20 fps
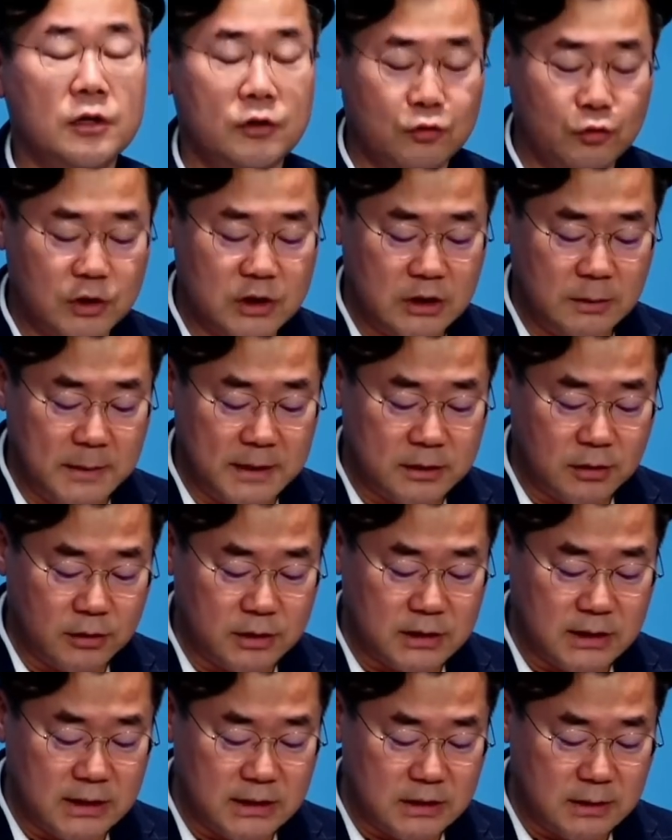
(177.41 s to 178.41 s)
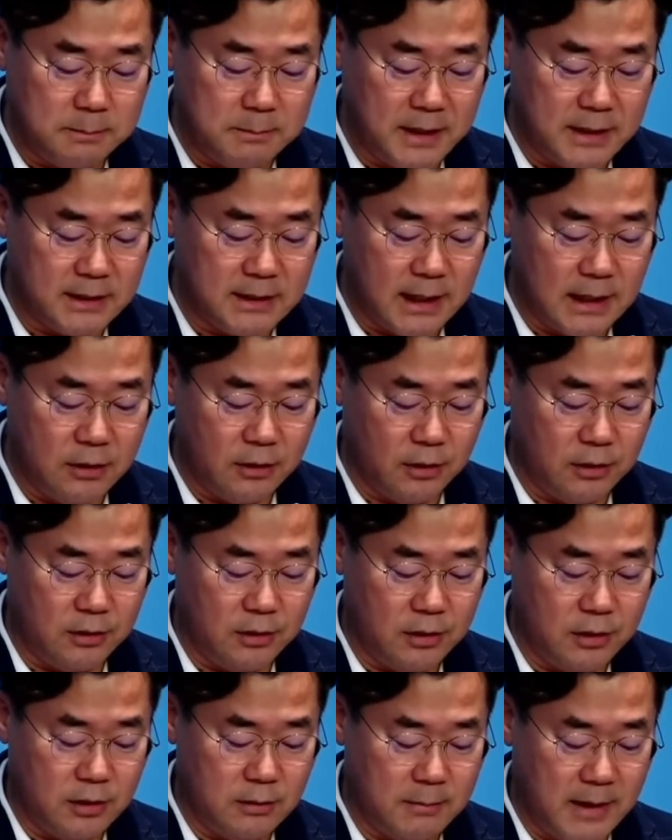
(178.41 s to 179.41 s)
60에서 70만 달러,
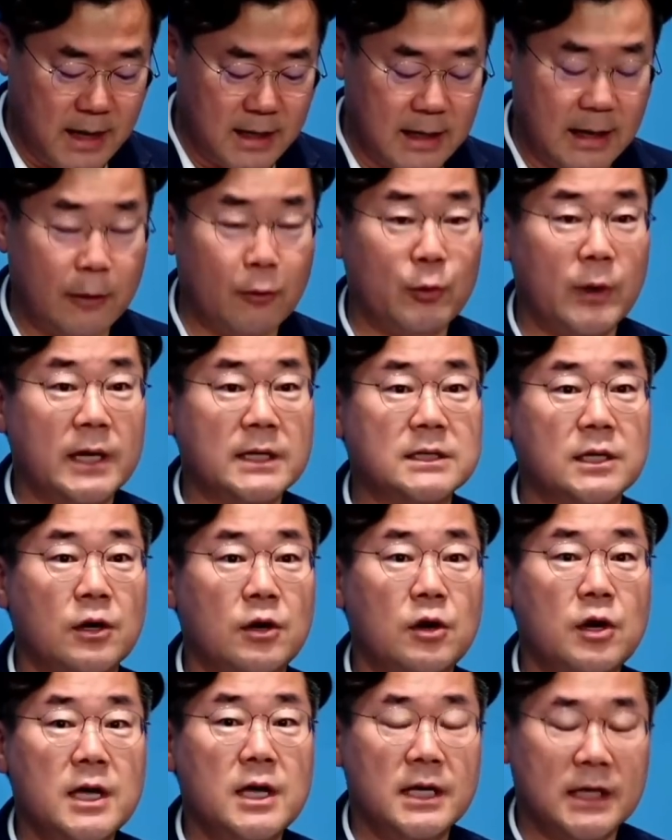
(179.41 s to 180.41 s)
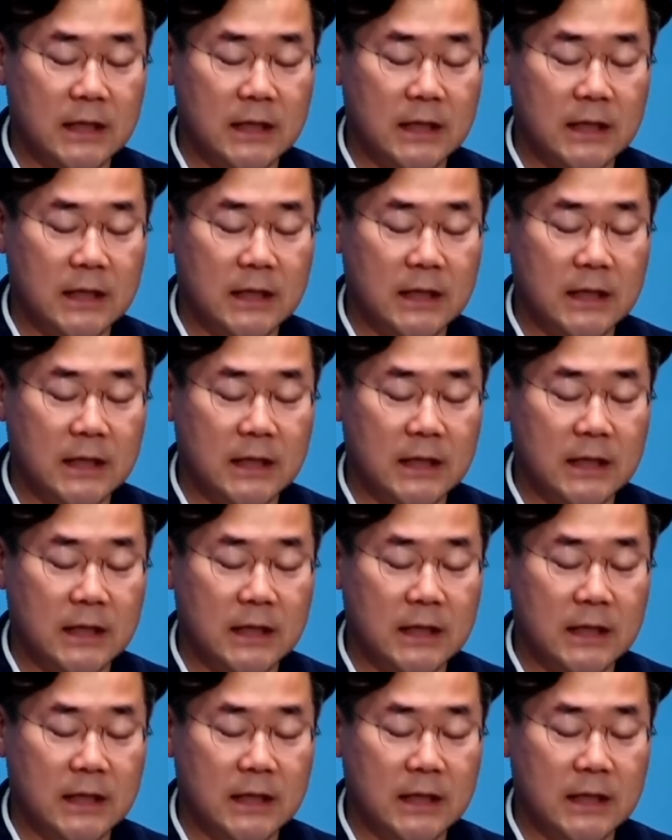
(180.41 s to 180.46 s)
마카오에서